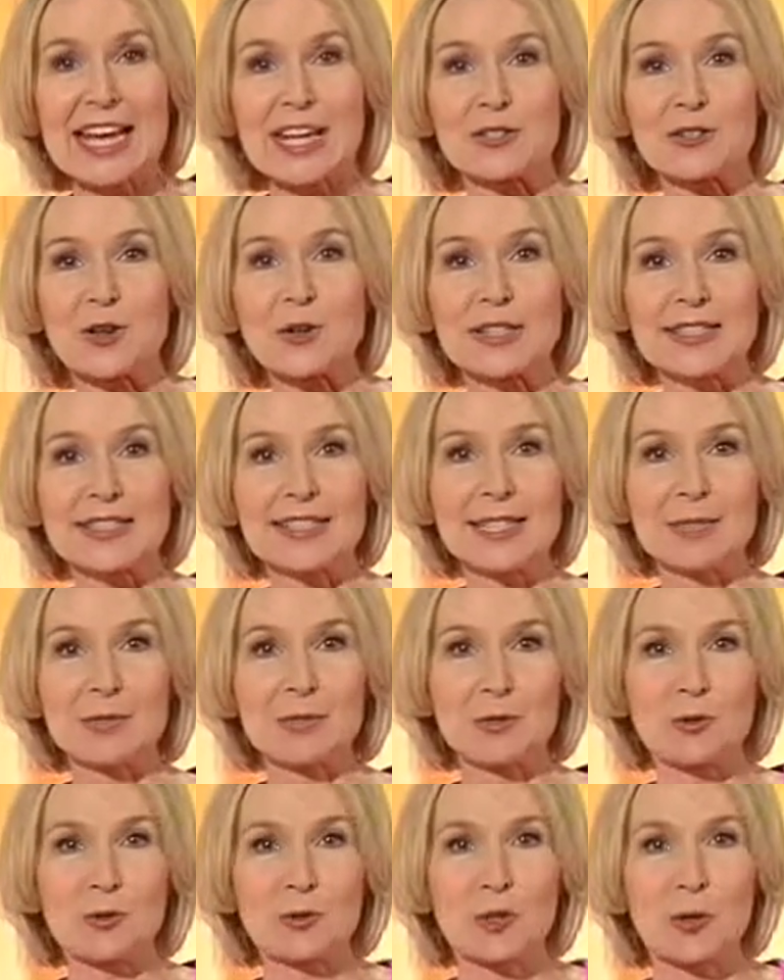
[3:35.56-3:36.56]
Sollten Sie,
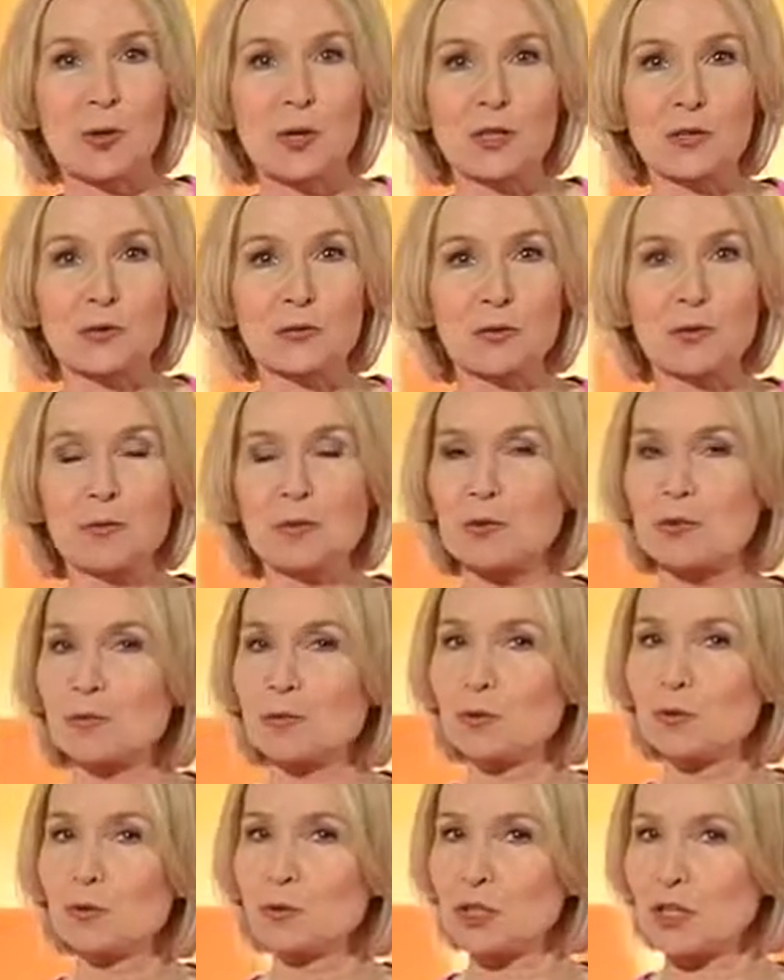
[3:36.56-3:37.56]
liebe Zuschauer, heute früh mit so
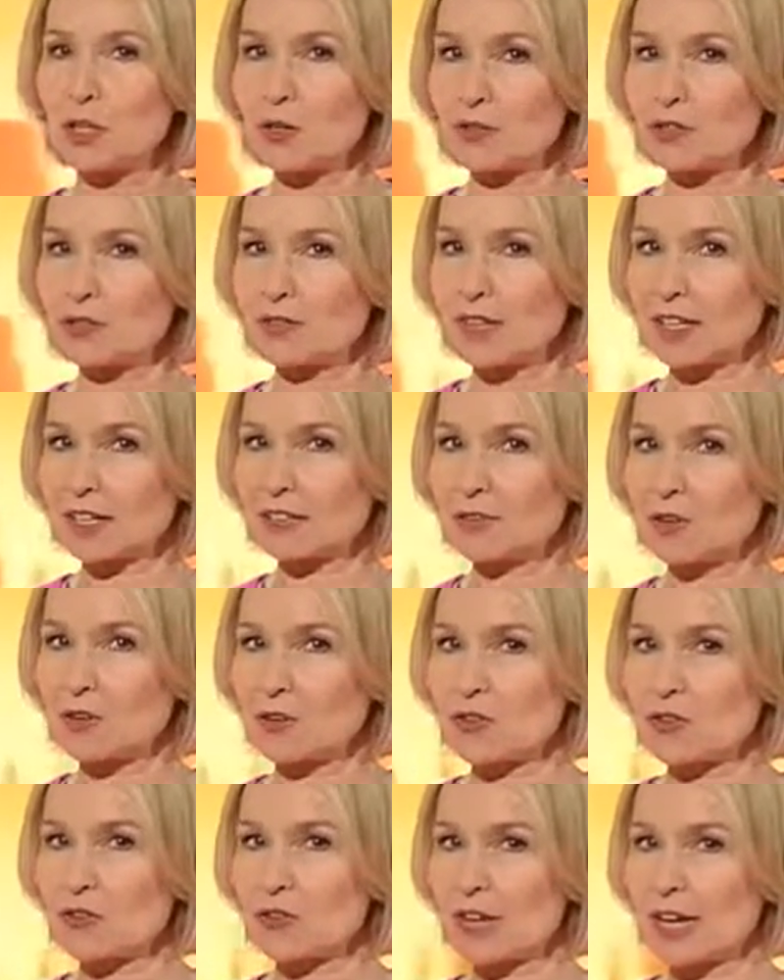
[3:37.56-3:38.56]
einem Blumenstrauß geweckt
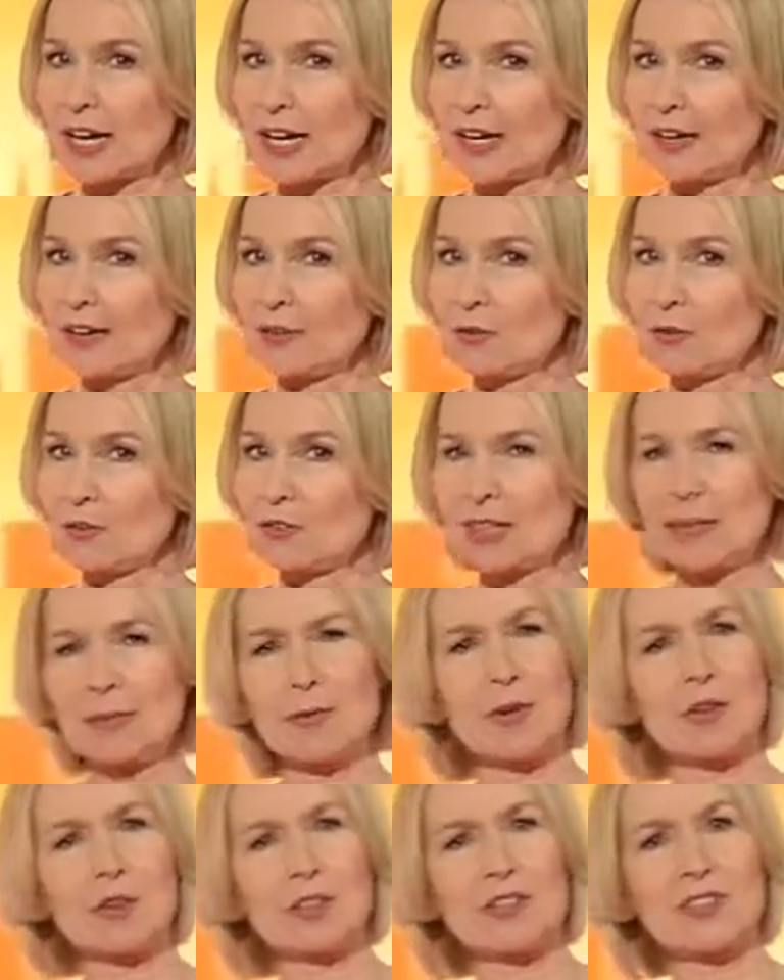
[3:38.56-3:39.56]
worden sein und
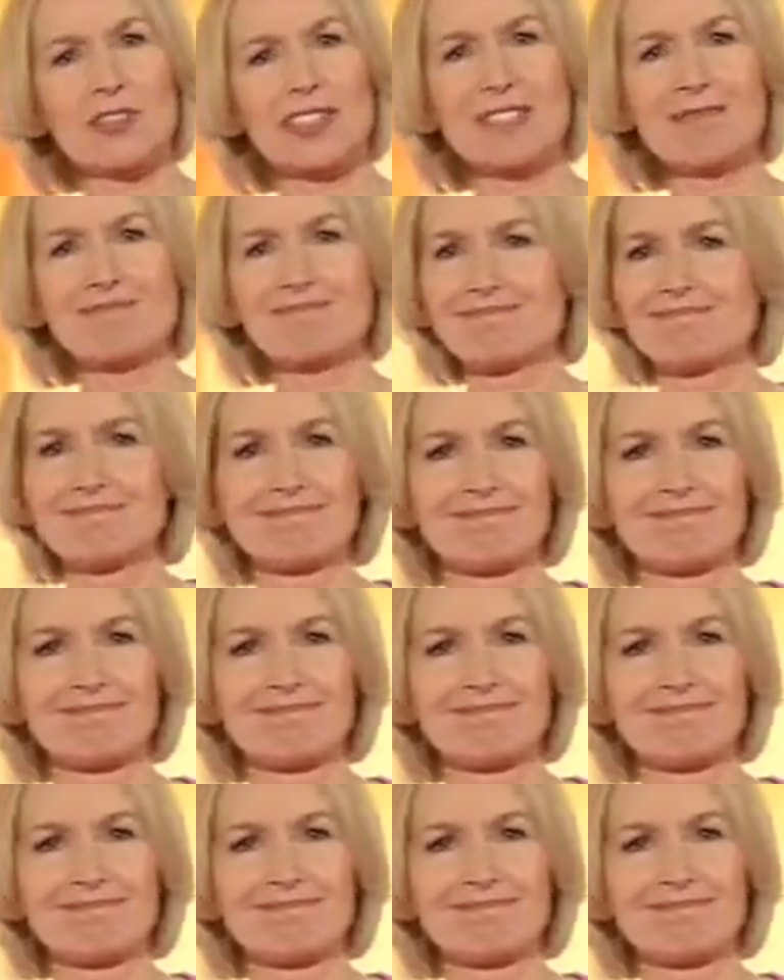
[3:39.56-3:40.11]
immer noch nicht wissen,